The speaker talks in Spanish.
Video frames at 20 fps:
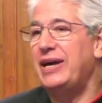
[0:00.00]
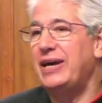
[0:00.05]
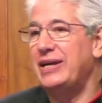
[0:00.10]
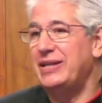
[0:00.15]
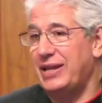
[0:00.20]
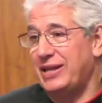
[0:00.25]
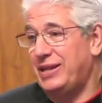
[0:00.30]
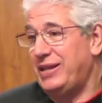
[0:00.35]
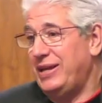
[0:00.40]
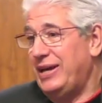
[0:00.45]

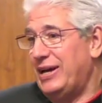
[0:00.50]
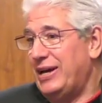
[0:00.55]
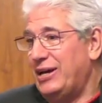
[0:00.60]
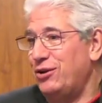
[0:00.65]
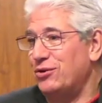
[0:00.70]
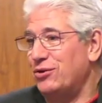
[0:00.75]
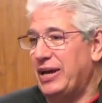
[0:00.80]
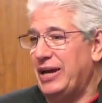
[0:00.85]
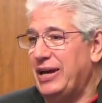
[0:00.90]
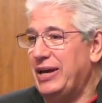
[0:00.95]
que
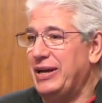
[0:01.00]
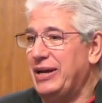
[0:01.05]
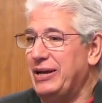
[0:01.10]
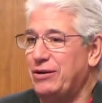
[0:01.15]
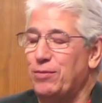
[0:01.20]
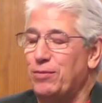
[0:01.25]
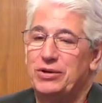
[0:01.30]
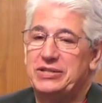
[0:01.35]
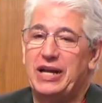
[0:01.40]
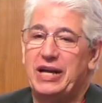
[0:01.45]
decía,
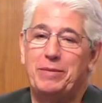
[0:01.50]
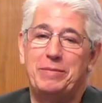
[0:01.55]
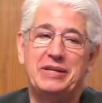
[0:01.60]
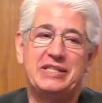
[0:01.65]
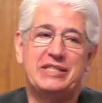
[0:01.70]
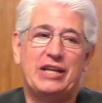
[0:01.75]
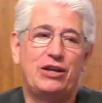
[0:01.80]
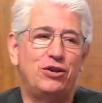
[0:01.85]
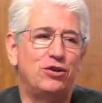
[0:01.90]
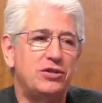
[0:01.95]
que como
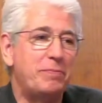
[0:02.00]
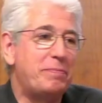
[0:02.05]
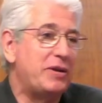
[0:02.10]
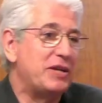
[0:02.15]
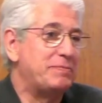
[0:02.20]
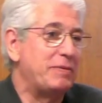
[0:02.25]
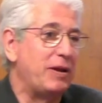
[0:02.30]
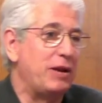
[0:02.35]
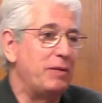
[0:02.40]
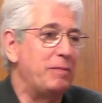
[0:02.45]
salmista yo
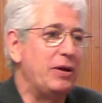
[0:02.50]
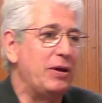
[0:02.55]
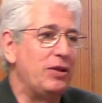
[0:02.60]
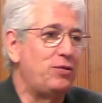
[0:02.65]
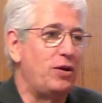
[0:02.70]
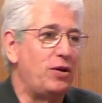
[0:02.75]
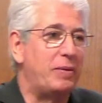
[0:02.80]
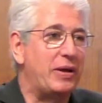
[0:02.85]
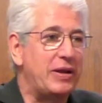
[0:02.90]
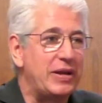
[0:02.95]
siempre
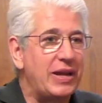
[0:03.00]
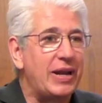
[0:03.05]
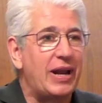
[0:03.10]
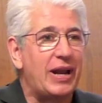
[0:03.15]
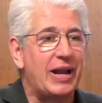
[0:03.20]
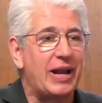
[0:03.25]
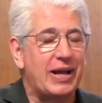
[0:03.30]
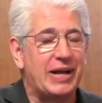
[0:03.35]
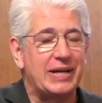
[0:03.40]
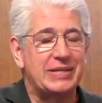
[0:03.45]
experimento el
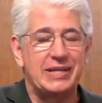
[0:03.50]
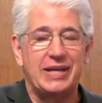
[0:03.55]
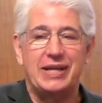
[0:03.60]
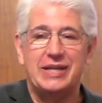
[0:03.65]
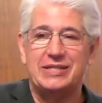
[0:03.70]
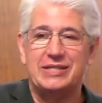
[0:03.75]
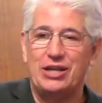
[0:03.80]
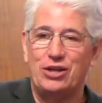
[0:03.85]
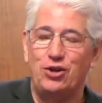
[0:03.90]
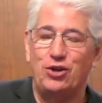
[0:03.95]
venir a la
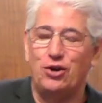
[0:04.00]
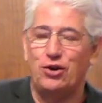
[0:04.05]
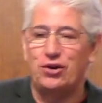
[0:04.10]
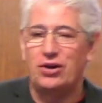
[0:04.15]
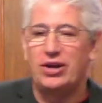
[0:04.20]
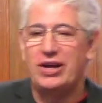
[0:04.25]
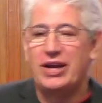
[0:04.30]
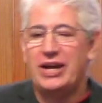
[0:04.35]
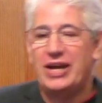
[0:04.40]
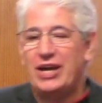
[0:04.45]
casa del
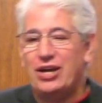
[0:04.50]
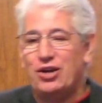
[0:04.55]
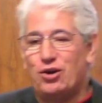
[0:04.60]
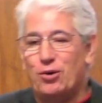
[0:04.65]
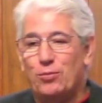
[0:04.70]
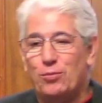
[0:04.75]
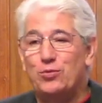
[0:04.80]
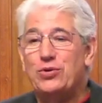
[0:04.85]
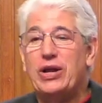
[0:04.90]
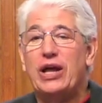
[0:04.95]
Señor
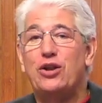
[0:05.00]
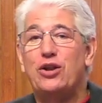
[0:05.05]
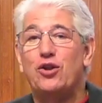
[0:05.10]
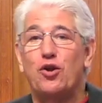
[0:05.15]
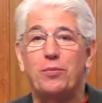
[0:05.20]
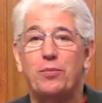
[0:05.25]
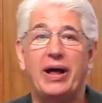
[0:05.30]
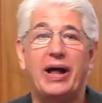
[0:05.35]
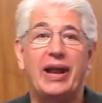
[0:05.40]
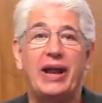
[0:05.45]
como una
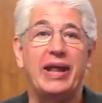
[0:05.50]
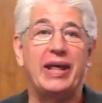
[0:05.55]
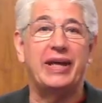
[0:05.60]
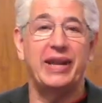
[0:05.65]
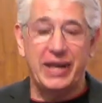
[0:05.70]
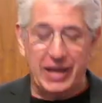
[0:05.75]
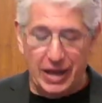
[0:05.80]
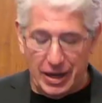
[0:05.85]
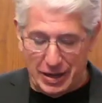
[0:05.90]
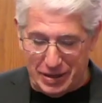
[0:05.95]
enorme
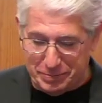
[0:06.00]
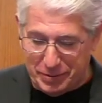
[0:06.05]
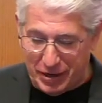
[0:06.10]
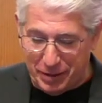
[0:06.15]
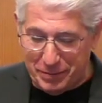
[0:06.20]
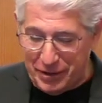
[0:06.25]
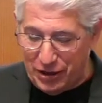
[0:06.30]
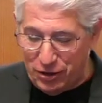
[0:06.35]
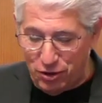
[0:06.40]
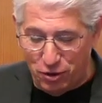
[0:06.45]
alegría.
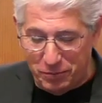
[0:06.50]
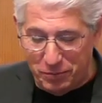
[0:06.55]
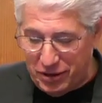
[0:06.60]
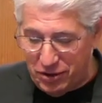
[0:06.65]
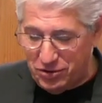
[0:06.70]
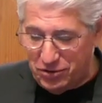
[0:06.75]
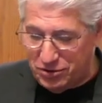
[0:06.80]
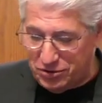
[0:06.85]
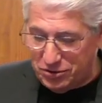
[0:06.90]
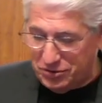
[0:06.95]
Para mí el
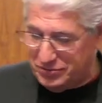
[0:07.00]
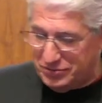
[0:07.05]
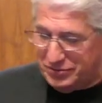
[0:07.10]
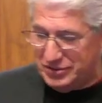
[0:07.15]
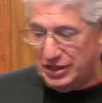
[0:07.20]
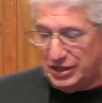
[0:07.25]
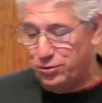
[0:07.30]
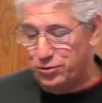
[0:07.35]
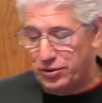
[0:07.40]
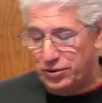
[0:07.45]

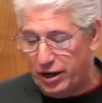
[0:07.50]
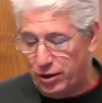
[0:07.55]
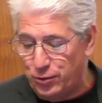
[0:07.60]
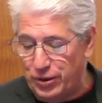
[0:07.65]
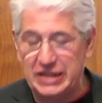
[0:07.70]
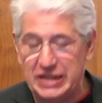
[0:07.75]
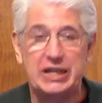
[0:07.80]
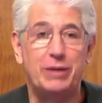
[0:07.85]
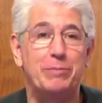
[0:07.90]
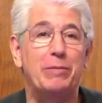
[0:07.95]
domingo, sin duda
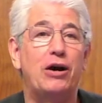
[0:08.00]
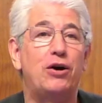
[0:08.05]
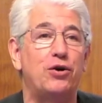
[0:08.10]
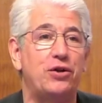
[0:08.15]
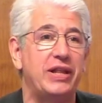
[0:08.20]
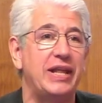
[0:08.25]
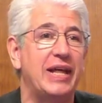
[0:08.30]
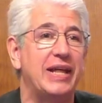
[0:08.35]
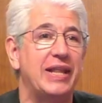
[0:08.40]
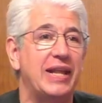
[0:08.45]
alguna, es el
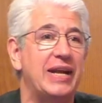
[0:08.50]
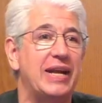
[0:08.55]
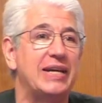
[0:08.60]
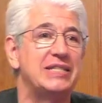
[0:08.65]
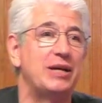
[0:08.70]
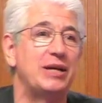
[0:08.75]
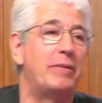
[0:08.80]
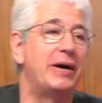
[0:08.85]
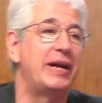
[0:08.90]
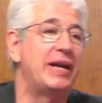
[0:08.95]
mejor día de
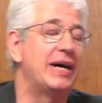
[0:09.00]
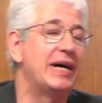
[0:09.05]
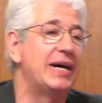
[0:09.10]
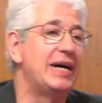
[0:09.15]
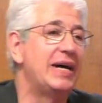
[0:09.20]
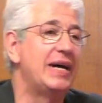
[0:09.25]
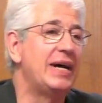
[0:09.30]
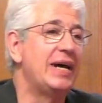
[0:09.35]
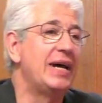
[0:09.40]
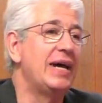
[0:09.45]
la
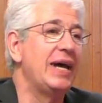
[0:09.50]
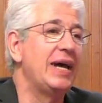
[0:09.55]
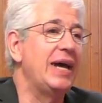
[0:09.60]
semana.